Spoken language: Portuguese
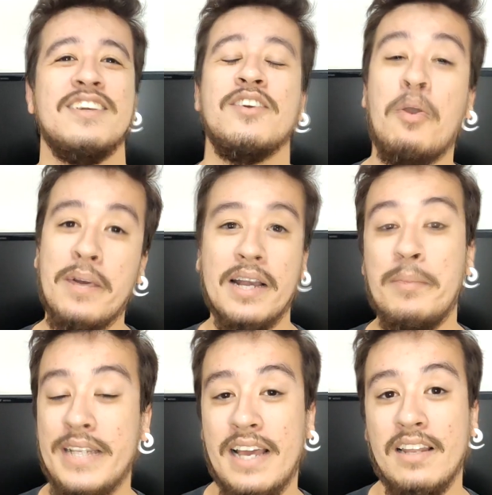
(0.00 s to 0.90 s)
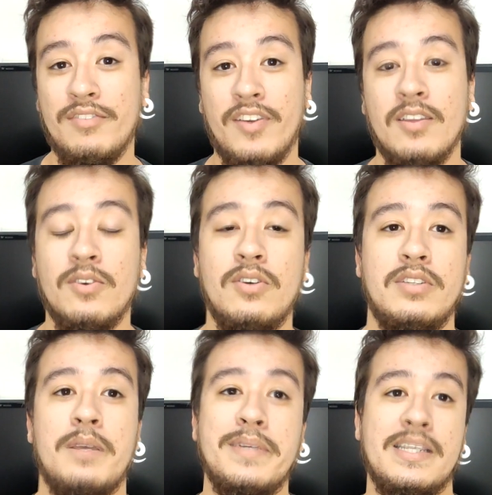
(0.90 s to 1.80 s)
Como a Gabriela
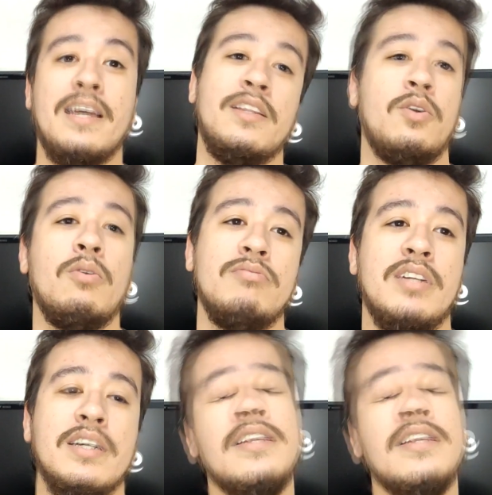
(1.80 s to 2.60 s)
falou na mesa redonda,